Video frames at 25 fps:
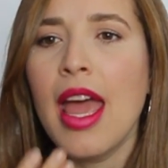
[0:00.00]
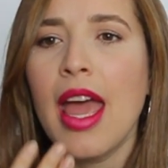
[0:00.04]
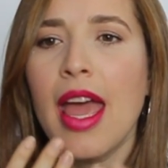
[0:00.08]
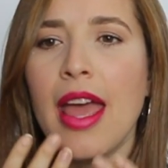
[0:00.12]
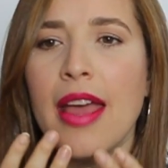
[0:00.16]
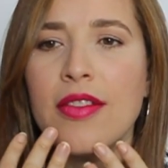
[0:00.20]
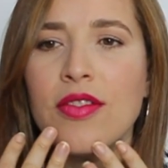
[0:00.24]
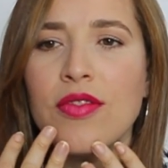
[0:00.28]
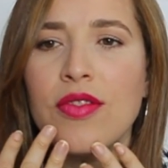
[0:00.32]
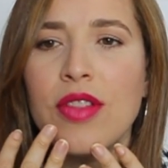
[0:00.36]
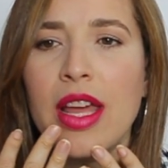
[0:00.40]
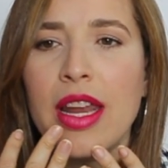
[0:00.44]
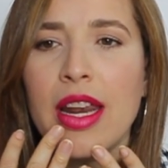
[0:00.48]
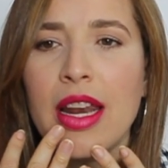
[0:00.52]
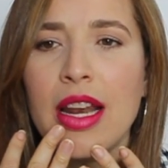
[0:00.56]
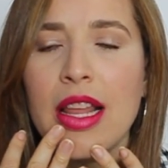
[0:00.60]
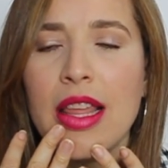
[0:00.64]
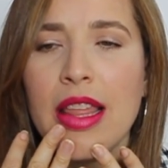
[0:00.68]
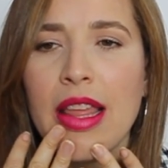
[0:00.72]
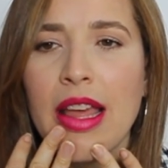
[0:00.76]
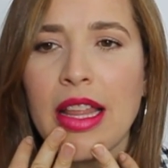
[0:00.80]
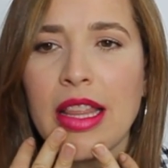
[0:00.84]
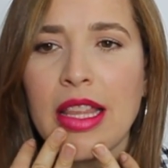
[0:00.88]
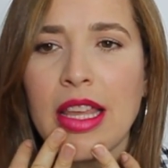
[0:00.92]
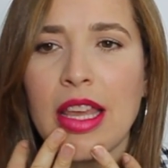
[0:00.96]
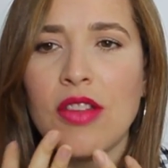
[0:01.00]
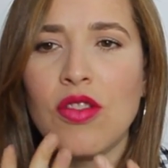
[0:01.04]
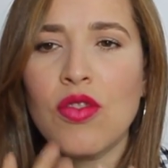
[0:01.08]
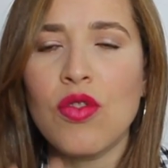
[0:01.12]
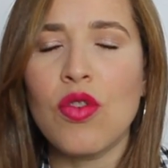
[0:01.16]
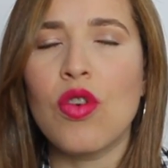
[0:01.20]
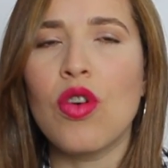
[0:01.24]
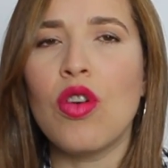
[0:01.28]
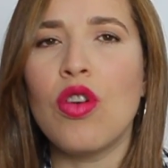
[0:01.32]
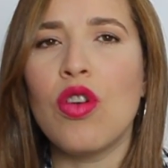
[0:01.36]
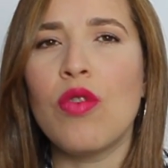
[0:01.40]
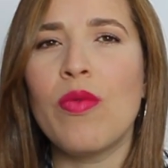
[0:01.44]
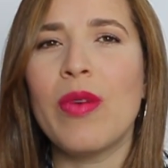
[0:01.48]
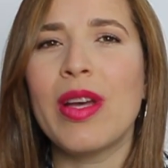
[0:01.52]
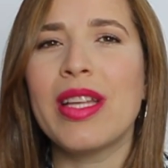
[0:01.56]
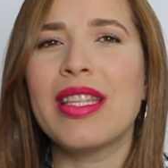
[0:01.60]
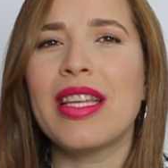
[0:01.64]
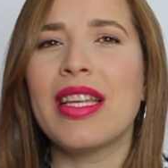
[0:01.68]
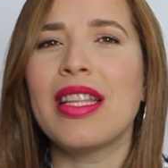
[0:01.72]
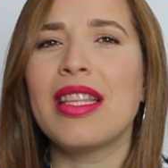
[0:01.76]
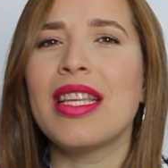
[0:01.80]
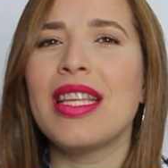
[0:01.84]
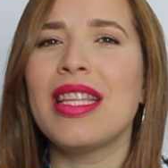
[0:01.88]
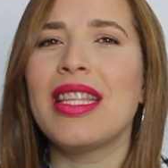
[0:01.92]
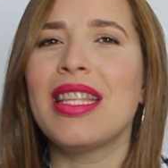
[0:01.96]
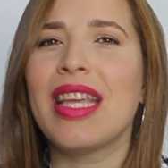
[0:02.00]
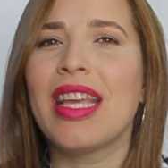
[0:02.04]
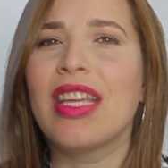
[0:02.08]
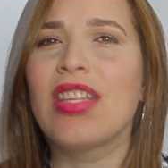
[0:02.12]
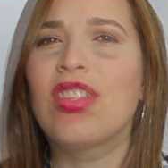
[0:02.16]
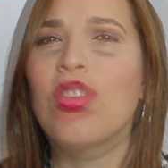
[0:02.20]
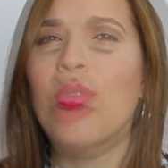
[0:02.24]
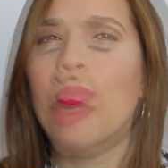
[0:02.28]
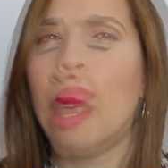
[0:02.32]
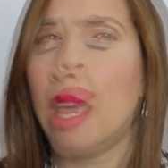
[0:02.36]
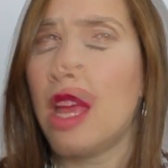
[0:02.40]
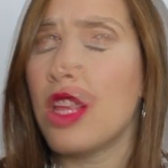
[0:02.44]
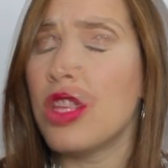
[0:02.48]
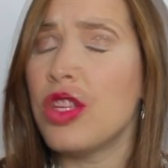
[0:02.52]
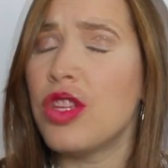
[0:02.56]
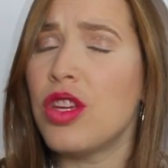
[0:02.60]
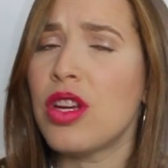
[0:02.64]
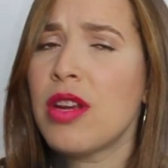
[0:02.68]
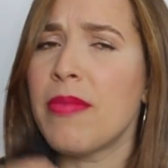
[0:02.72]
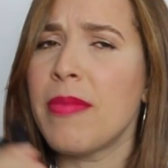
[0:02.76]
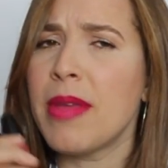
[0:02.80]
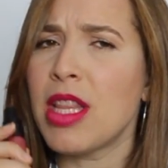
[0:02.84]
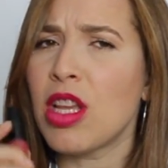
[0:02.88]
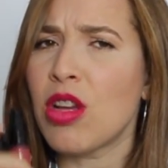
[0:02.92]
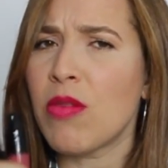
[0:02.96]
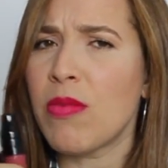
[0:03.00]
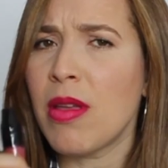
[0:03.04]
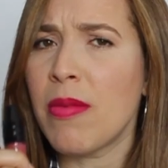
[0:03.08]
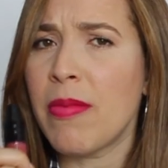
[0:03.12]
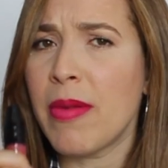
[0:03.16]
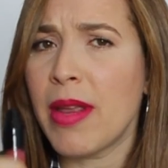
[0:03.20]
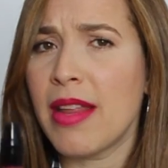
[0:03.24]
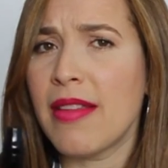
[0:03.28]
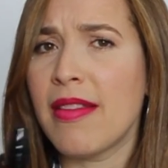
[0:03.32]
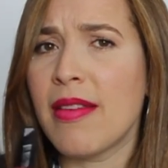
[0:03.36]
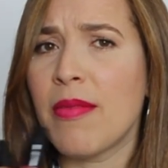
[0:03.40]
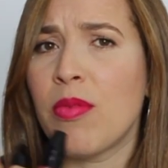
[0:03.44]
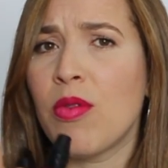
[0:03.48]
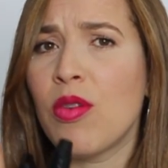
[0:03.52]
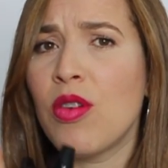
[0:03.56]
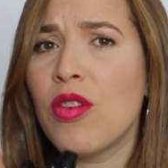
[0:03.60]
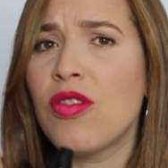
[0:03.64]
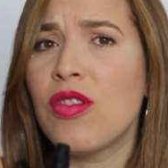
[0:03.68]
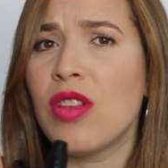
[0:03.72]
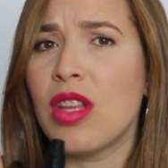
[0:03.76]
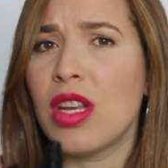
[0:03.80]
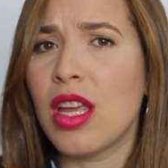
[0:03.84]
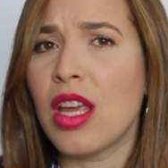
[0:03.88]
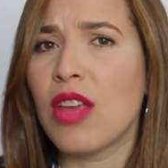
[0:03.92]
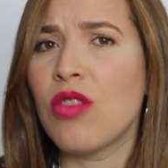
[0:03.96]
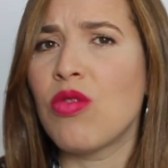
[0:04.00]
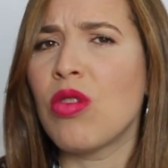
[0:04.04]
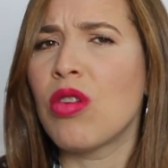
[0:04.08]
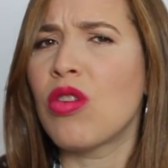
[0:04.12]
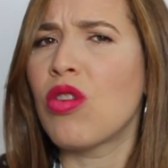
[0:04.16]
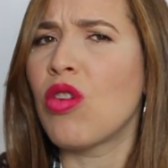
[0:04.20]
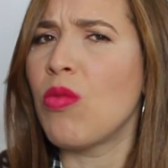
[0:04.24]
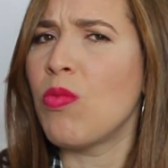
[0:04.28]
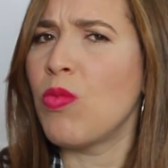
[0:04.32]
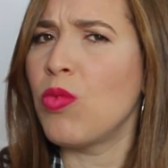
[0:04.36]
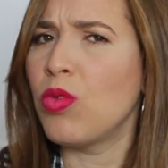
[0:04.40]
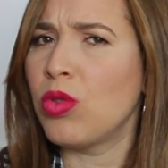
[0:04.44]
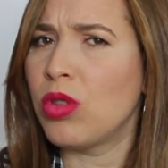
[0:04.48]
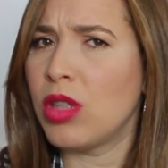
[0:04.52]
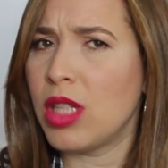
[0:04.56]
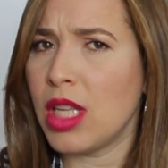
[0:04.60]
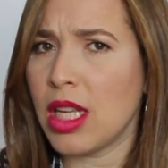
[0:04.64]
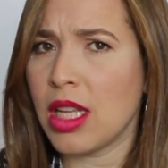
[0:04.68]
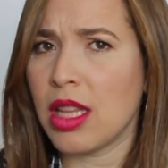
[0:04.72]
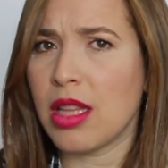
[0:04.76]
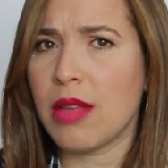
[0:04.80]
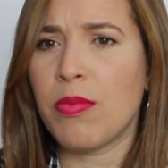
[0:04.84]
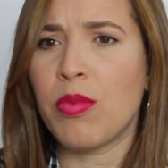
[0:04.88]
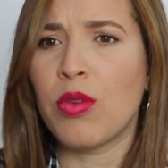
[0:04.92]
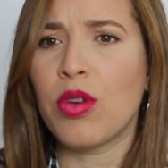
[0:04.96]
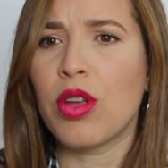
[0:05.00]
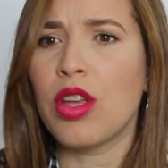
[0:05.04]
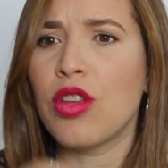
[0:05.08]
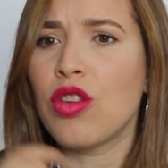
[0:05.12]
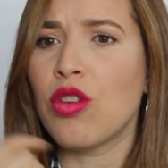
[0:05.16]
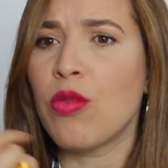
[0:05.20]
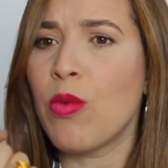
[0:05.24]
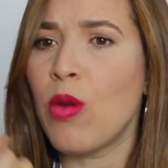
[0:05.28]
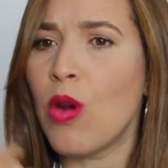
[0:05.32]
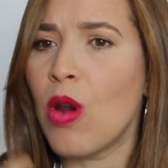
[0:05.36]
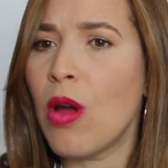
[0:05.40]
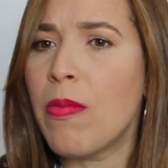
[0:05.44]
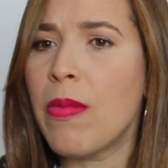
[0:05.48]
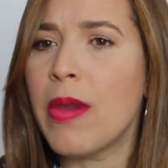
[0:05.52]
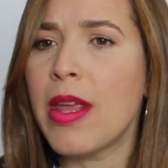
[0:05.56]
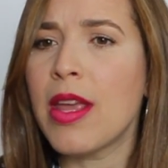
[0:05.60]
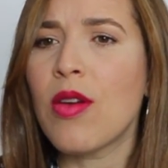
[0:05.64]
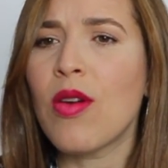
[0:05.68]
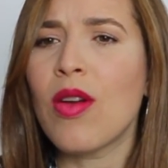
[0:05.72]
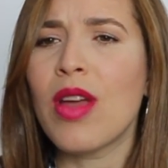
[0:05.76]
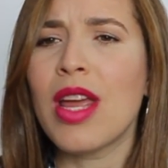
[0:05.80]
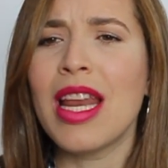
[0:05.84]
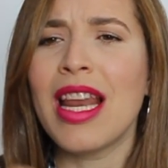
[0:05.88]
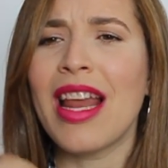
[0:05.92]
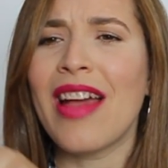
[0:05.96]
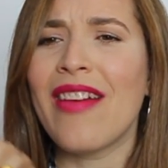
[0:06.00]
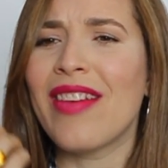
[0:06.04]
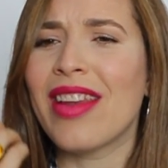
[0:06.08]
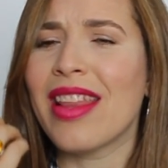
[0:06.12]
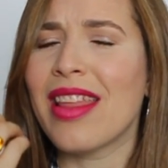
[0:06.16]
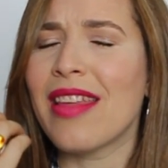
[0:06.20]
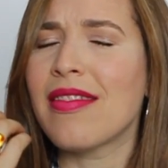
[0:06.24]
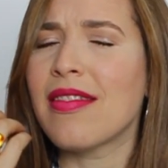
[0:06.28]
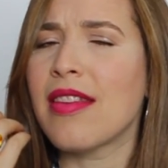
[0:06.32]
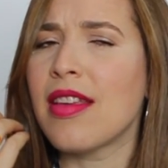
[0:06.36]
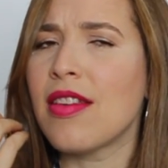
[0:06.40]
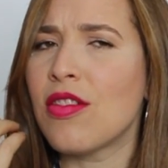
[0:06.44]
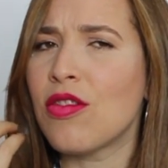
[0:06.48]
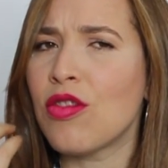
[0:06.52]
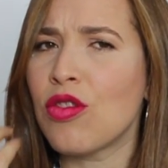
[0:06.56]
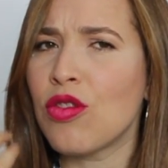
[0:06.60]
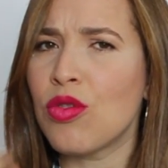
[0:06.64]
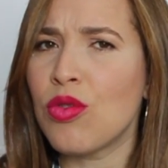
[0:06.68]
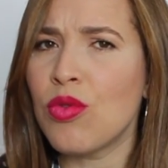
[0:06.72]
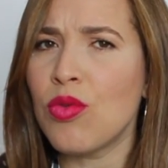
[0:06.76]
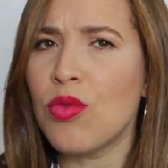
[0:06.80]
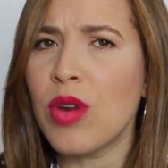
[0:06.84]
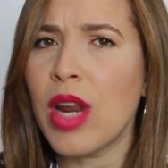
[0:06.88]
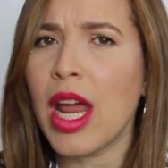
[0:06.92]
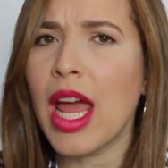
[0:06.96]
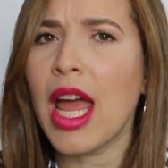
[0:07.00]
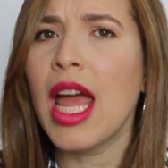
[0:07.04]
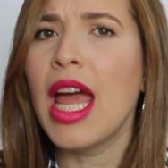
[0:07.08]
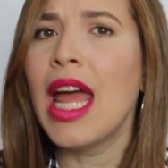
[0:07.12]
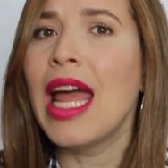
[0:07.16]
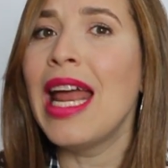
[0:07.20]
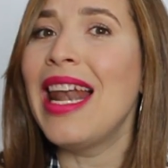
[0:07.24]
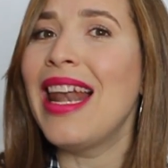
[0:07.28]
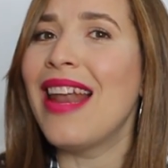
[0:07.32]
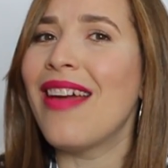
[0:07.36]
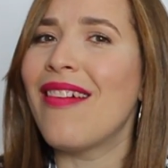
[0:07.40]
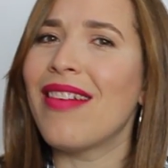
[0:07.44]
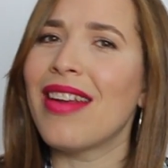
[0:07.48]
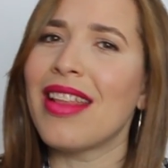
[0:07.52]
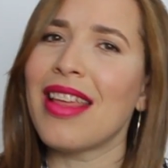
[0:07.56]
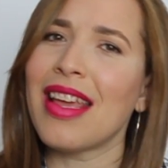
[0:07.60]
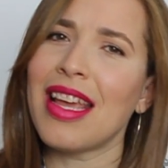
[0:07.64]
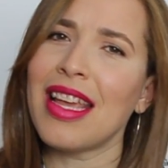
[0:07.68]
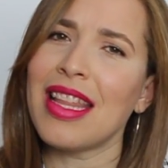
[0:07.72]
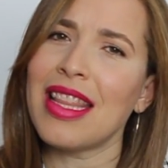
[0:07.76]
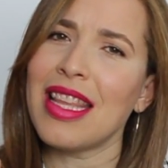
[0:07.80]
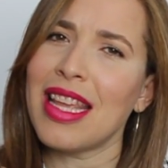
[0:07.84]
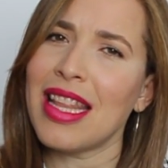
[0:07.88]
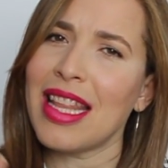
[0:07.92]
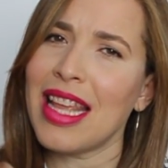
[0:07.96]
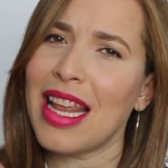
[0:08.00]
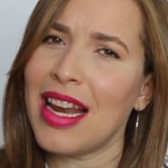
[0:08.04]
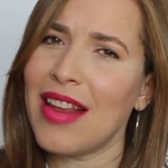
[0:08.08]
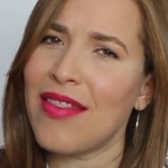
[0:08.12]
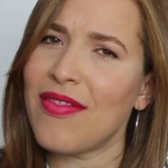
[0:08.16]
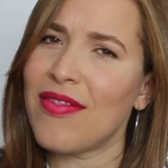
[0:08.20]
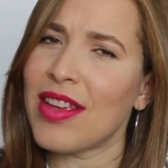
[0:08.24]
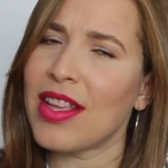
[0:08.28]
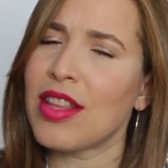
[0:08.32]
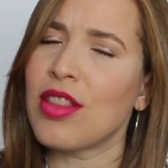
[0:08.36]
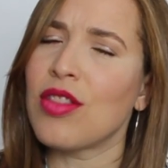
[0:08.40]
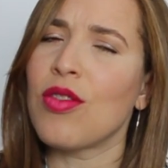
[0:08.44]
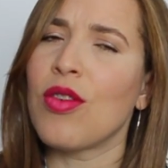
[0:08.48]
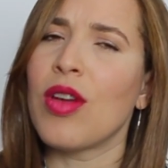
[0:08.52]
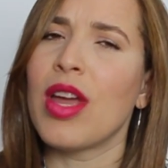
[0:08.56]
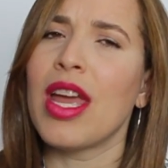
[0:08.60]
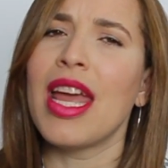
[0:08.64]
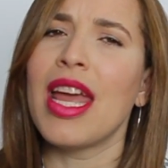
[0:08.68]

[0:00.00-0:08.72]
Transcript: Es una realidad que es un color bastante intenso, pero yo realmente con mi experiencia puedo decir que esto es como un tinte, porque yo me lo aplico y la verdad es que eso dura, la verdad es que tiene el efecto